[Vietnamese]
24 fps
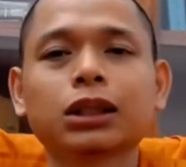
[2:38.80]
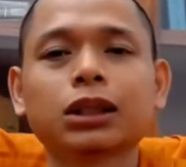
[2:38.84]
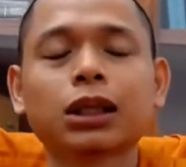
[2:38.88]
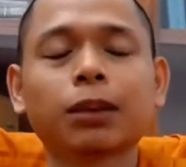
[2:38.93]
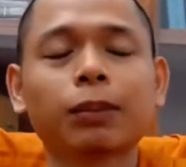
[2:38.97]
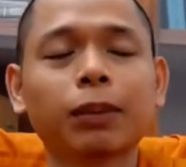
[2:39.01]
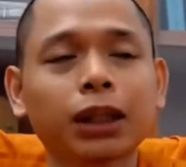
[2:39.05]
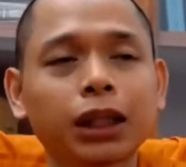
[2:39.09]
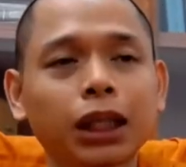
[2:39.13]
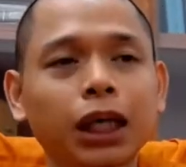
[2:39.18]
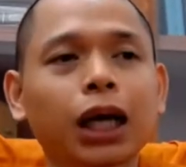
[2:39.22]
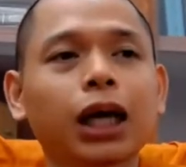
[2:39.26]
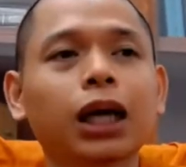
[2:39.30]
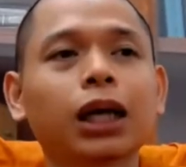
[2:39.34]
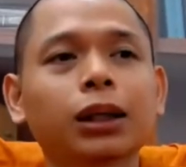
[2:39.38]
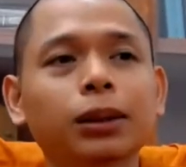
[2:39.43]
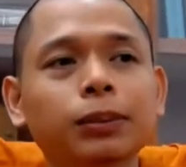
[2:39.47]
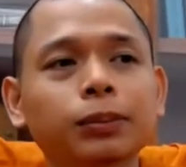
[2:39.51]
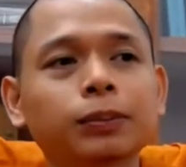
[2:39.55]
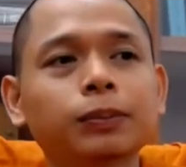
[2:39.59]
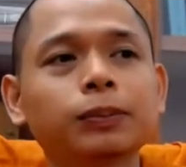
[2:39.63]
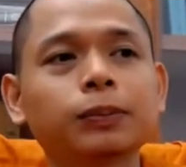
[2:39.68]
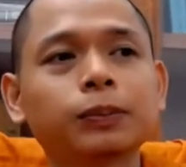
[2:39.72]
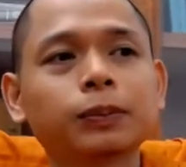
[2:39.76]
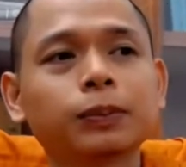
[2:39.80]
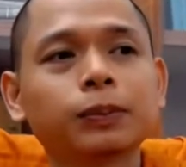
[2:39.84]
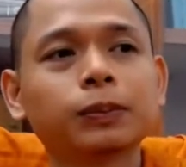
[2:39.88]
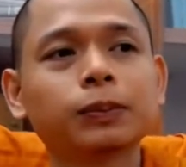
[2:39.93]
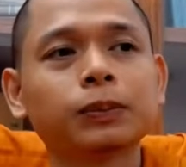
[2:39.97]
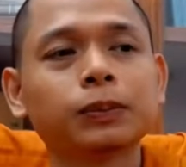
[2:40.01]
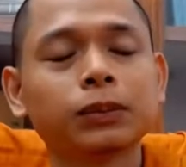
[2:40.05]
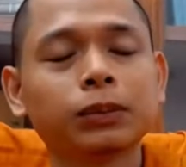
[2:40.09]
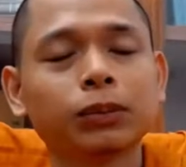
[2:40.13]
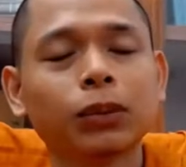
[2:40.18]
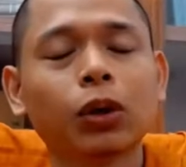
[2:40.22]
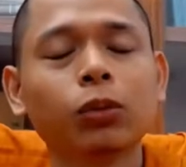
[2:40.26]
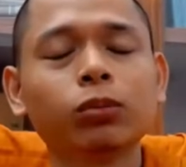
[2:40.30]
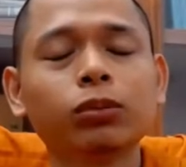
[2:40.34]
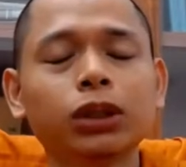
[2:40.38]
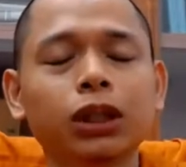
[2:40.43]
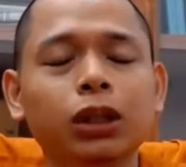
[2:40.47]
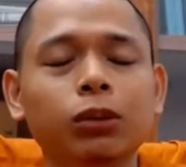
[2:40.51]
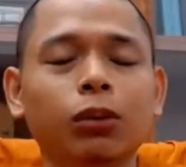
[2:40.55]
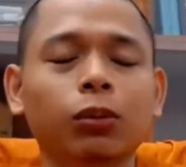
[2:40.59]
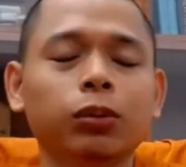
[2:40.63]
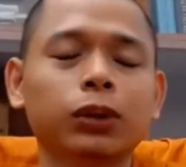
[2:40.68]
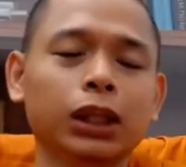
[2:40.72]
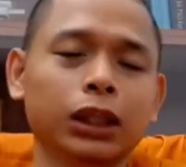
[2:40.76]
samatha
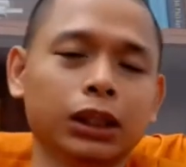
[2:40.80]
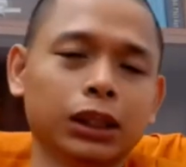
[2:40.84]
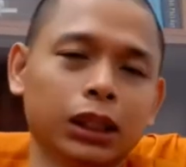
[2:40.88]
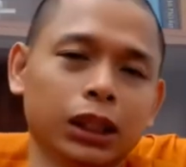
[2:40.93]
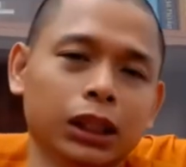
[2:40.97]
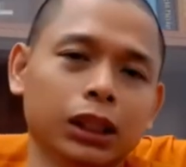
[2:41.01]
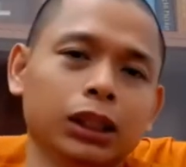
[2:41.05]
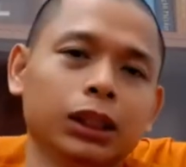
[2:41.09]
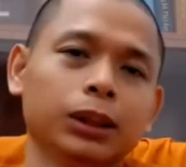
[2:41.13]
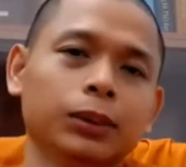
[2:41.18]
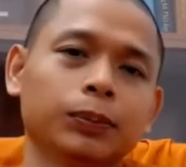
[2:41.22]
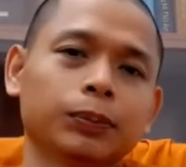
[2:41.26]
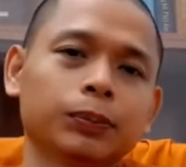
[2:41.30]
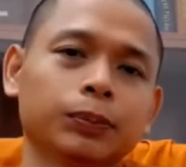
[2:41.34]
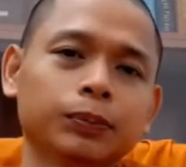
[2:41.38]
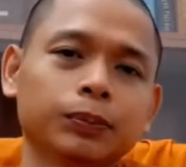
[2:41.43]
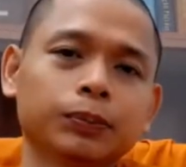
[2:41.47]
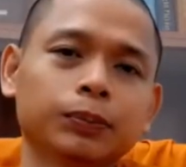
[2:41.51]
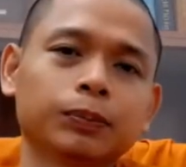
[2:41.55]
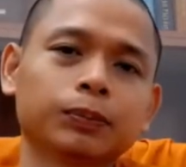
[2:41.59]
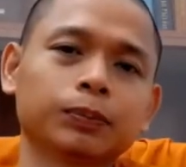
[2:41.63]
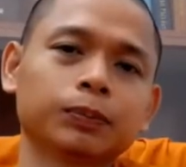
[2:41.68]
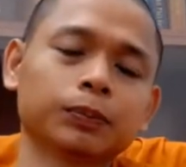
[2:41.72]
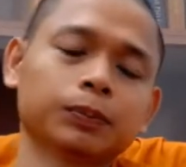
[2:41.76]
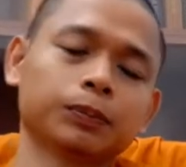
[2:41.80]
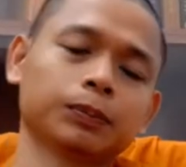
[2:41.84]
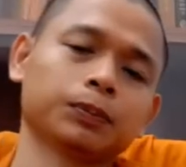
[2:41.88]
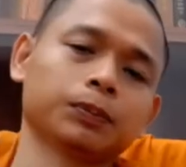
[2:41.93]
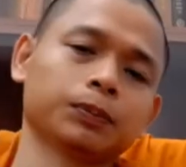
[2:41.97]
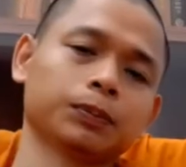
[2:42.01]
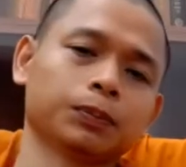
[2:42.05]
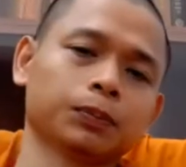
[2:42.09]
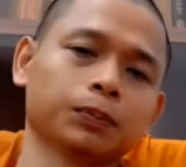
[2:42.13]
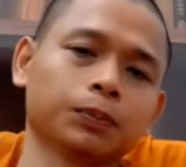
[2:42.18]
40 đề mục thiền chỉ ừ.